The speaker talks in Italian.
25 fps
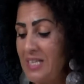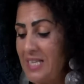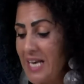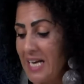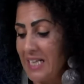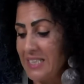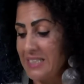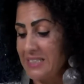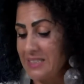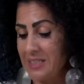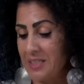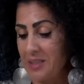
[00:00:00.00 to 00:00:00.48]

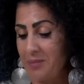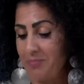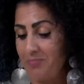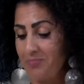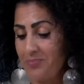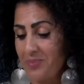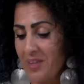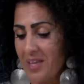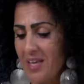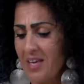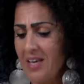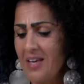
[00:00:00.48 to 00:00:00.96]
altri.
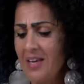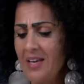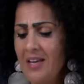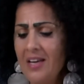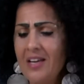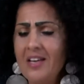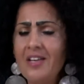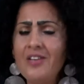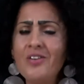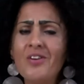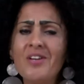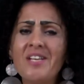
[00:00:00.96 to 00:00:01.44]

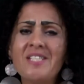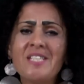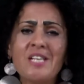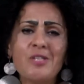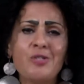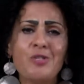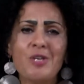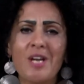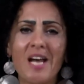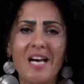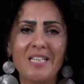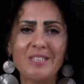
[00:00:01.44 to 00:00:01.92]
Non
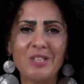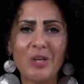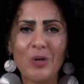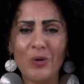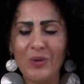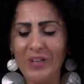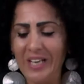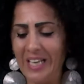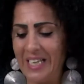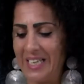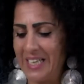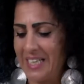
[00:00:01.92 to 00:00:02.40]
esagerate
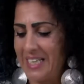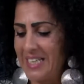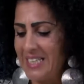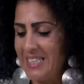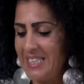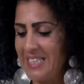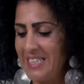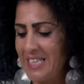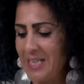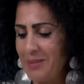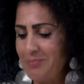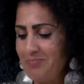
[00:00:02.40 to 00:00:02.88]
con le
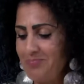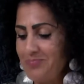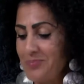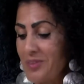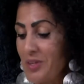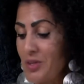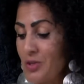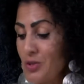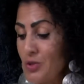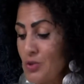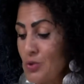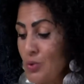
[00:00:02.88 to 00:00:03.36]
critiche.
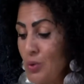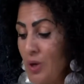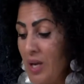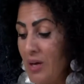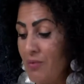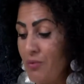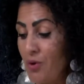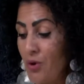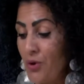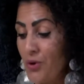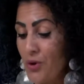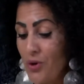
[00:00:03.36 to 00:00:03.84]
Sul
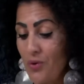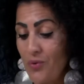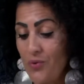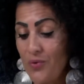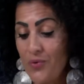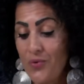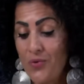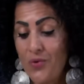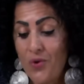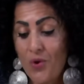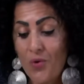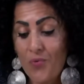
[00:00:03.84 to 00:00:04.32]
lavoro
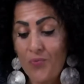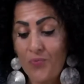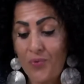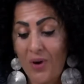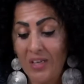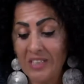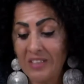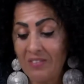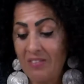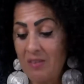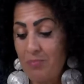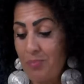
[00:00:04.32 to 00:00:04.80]
non
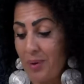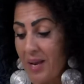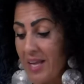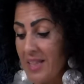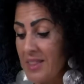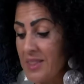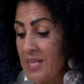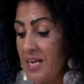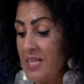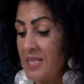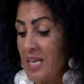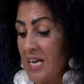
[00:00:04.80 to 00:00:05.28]
fatevi
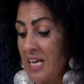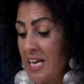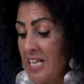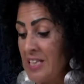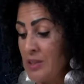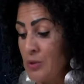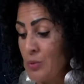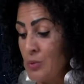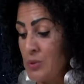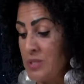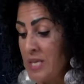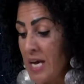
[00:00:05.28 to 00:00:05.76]
prendere
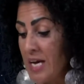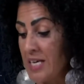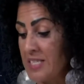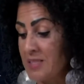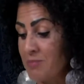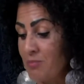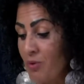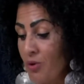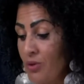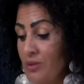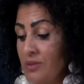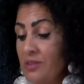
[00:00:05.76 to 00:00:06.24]

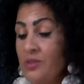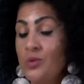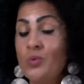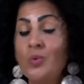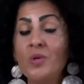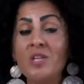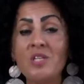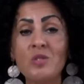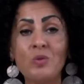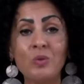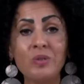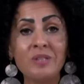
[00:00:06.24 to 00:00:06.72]
dall'entusiasmo sui
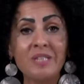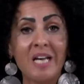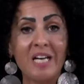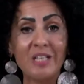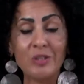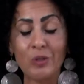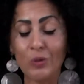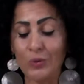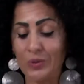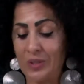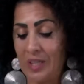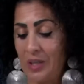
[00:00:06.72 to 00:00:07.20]

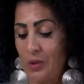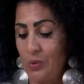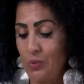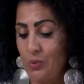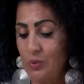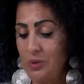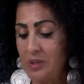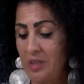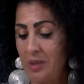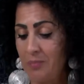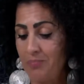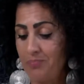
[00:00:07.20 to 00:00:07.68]
risultati
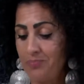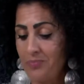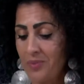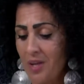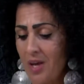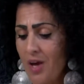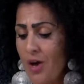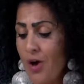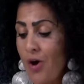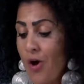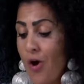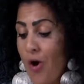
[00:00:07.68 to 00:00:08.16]
ottenuti.
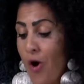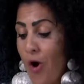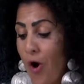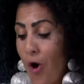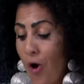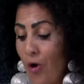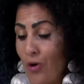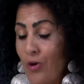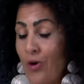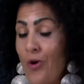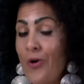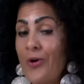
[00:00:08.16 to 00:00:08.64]

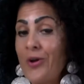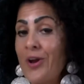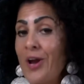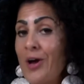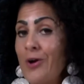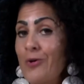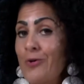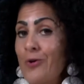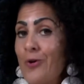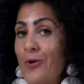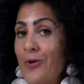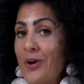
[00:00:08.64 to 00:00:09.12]
Occorre
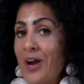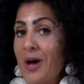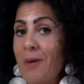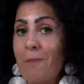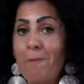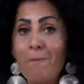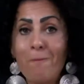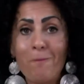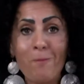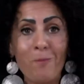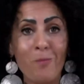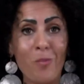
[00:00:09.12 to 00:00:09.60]
ancora
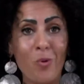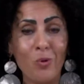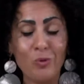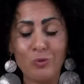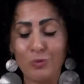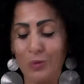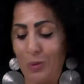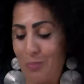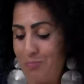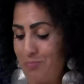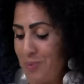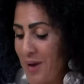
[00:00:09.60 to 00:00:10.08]

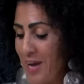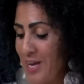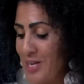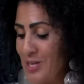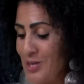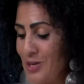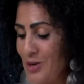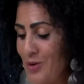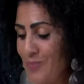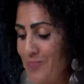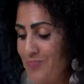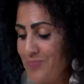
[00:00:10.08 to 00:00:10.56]
molto
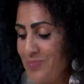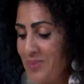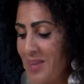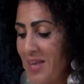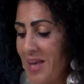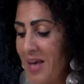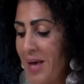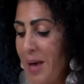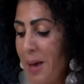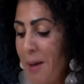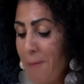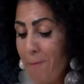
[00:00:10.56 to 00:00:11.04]
impegno.
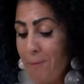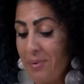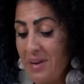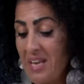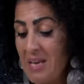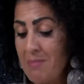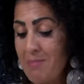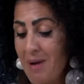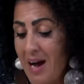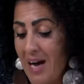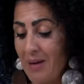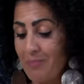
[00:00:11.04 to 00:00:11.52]

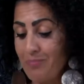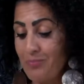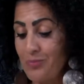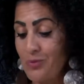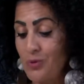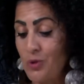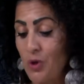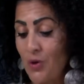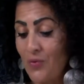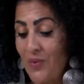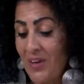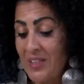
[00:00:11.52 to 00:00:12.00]
Prima
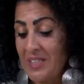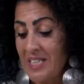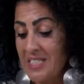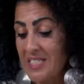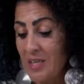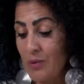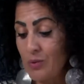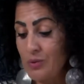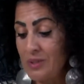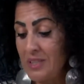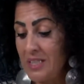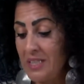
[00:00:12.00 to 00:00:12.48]
dovete
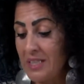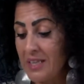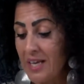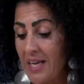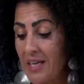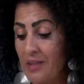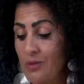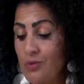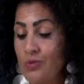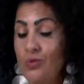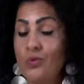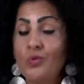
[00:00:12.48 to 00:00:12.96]

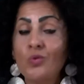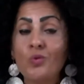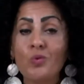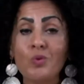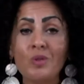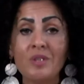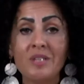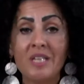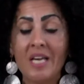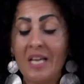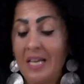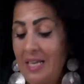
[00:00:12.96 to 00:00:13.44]
esaudire
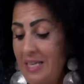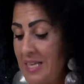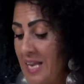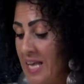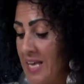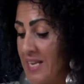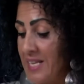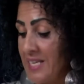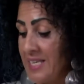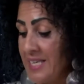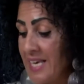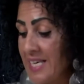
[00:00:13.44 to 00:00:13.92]
tutte le
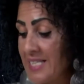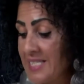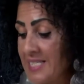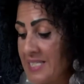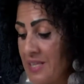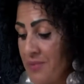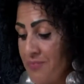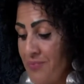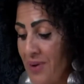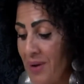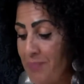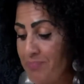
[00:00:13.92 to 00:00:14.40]

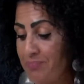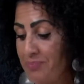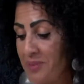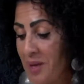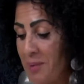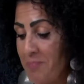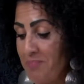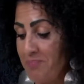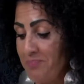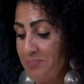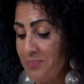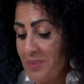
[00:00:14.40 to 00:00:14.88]
richieste
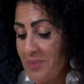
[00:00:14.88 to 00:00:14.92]
fatte.